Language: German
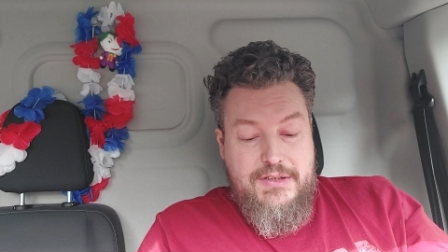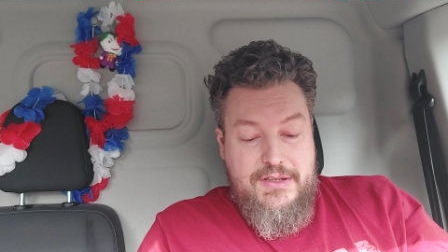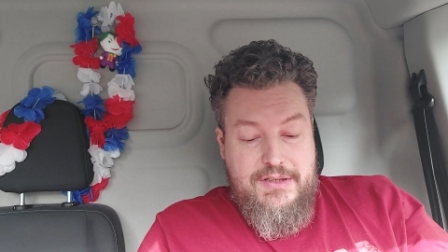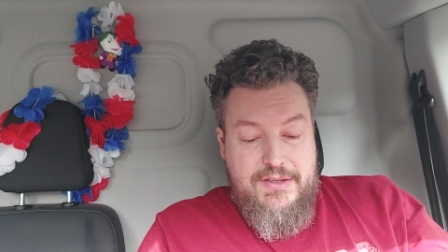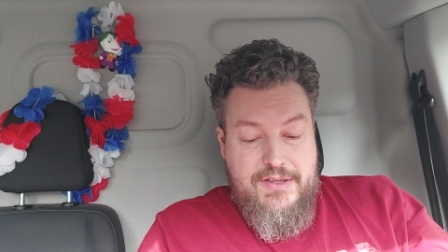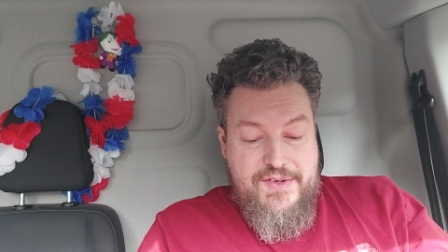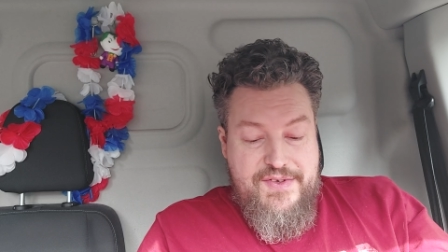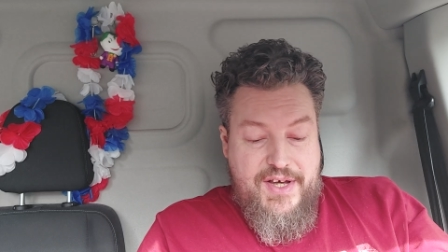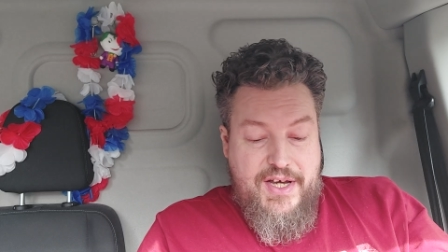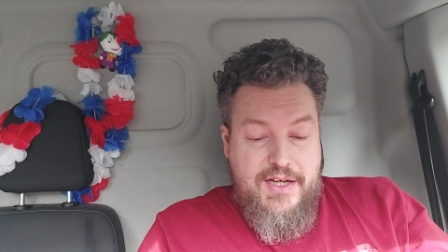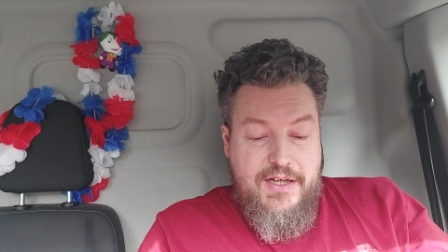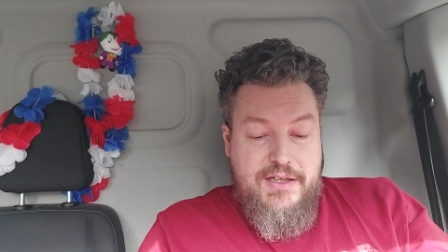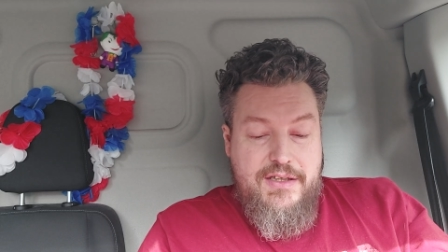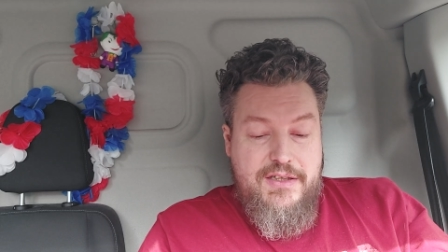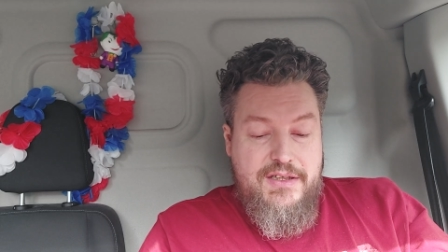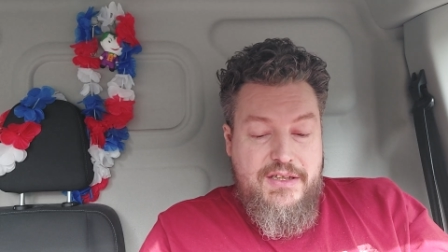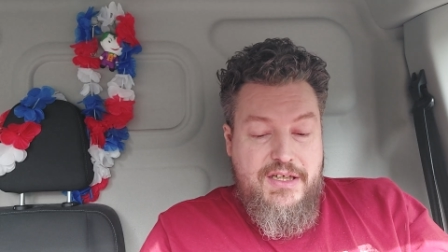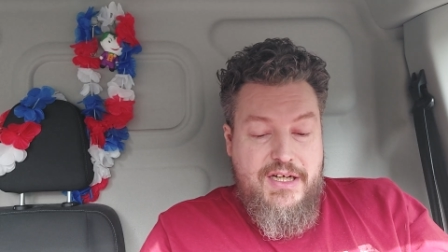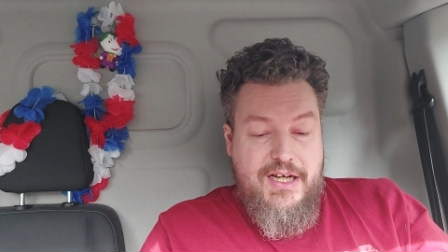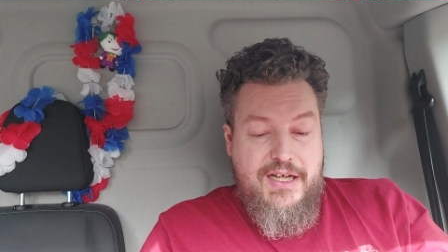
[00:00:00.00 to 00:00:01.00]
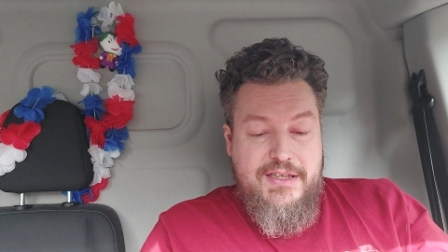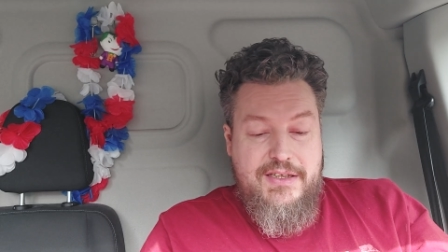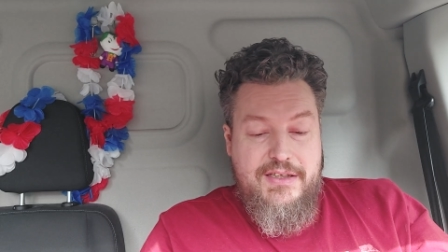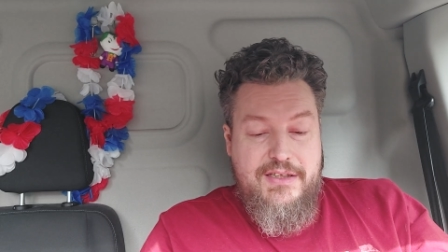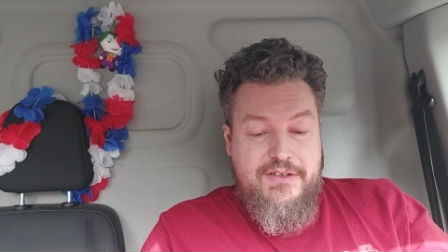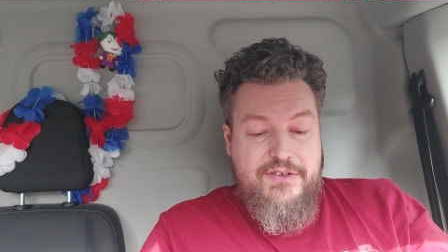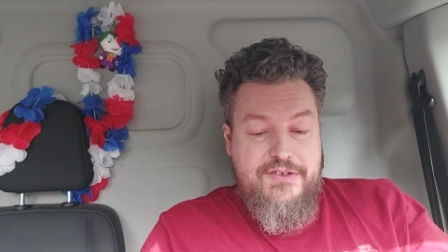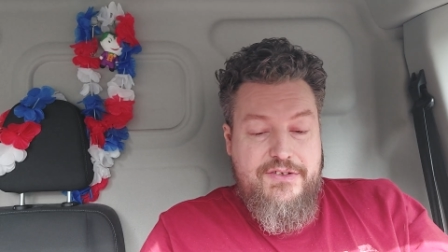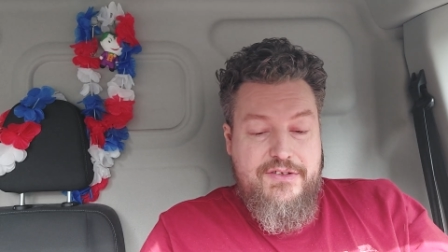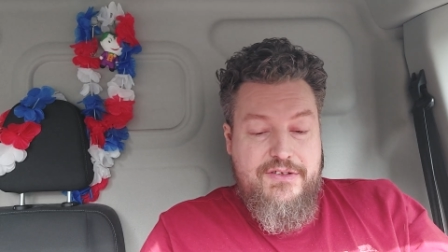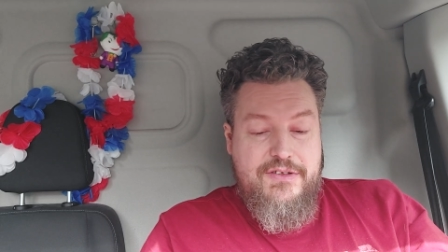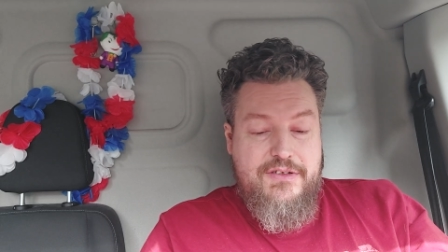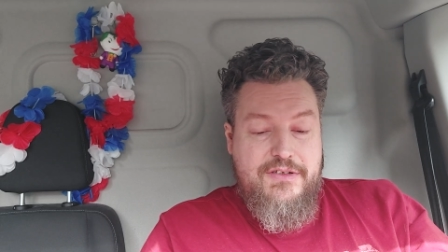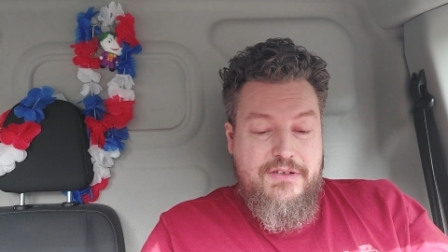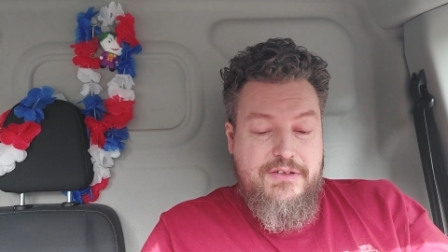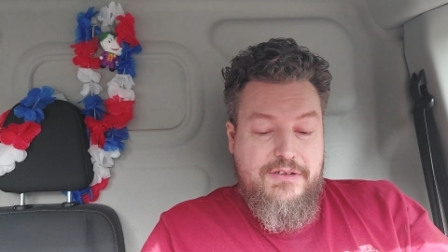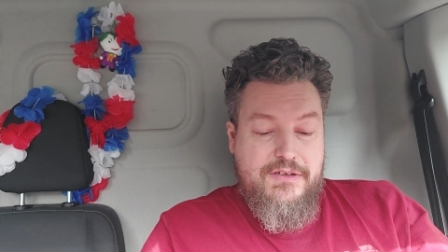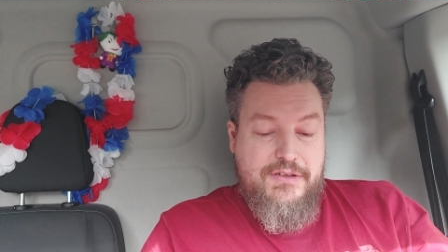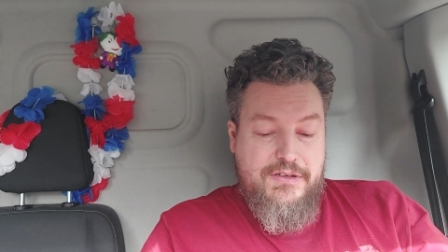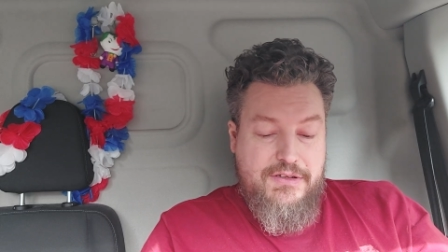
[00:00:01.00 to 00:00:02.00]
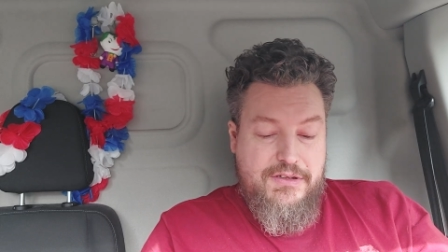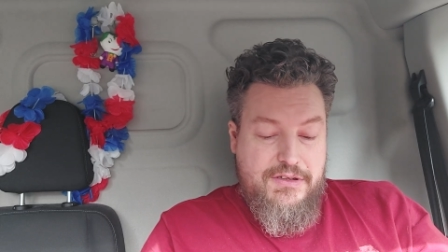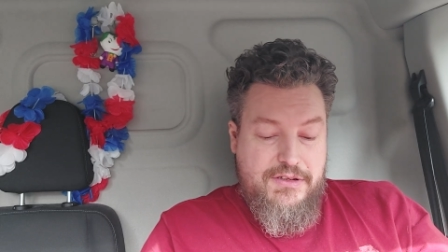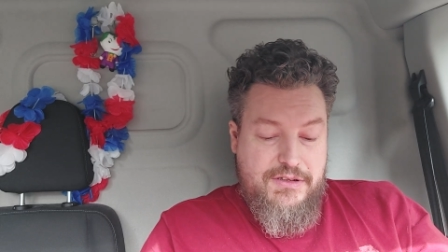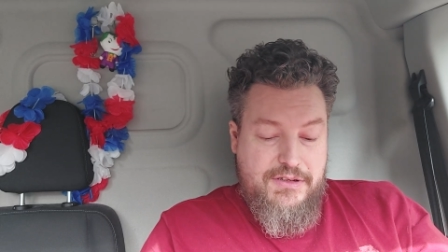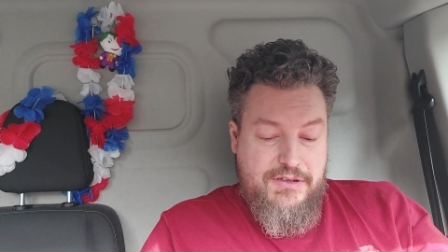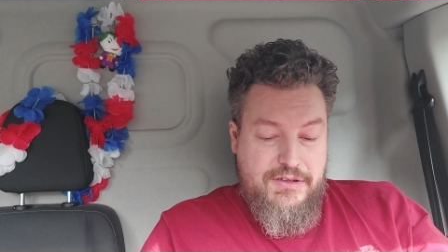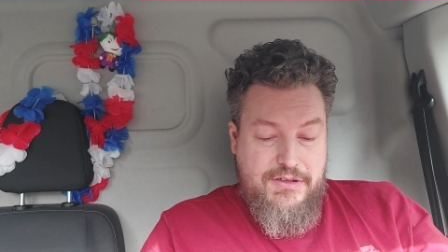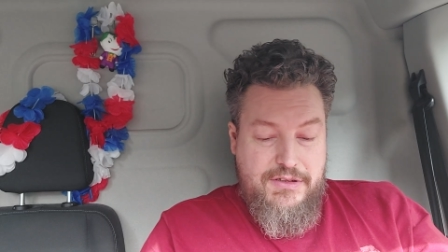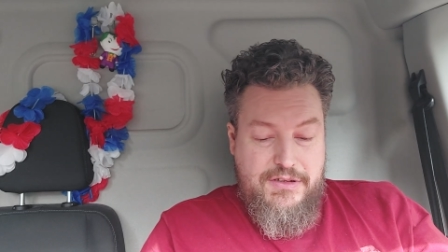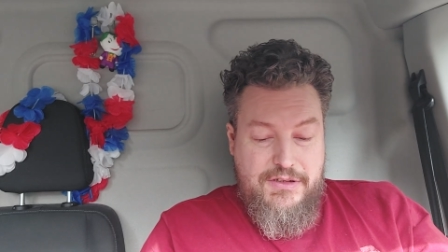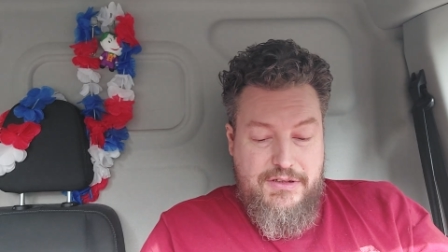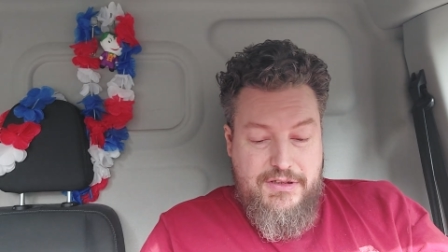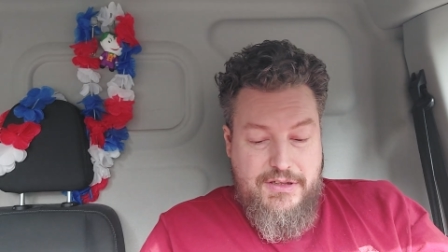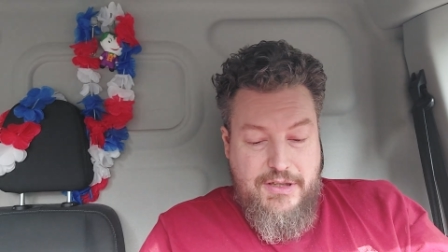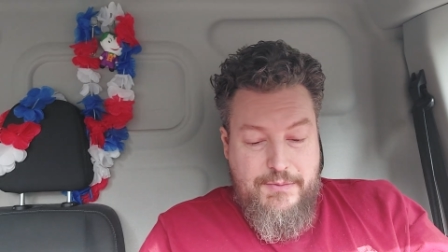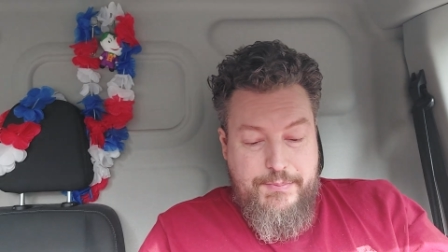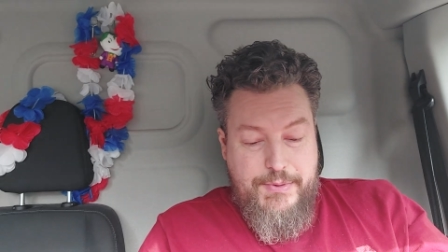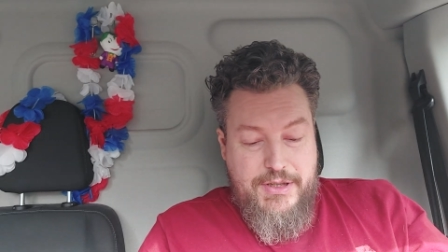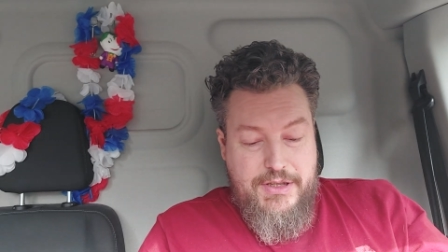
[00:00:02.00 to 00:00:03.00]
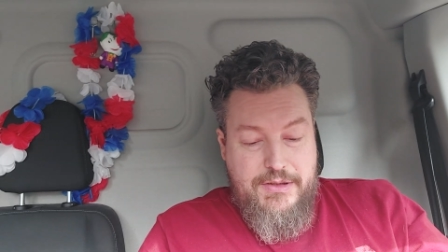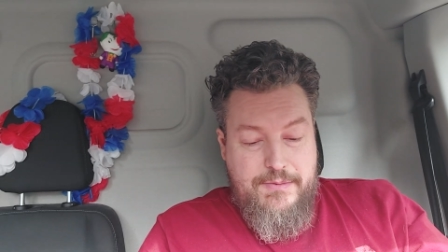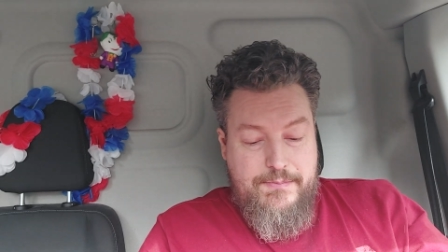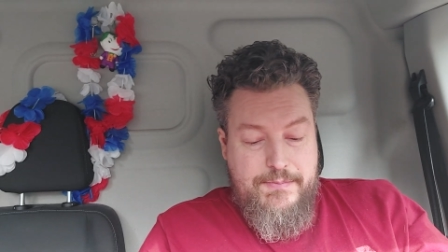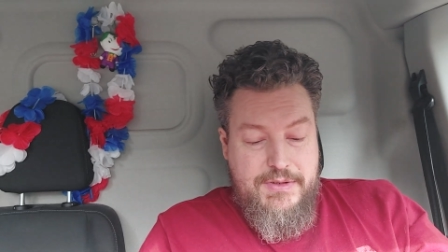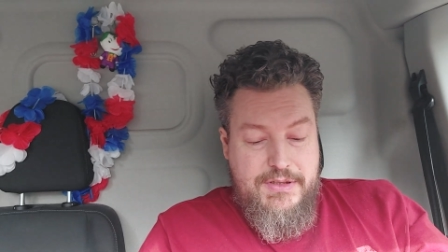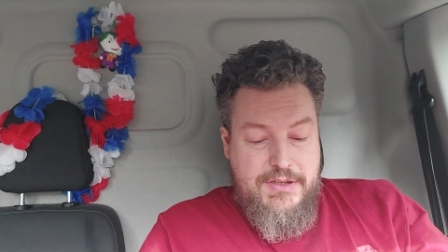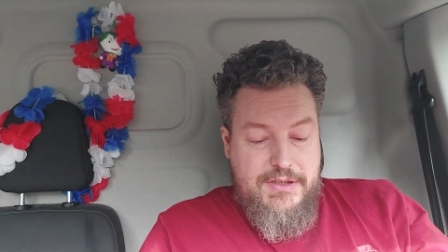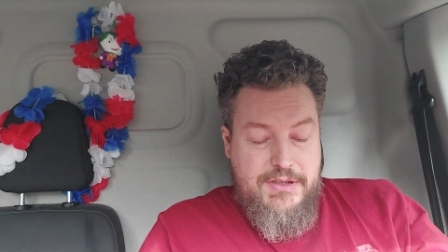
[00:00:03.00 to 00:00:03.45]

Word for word: eine Sache, die hatte ich, äh, ich glaube, bei einem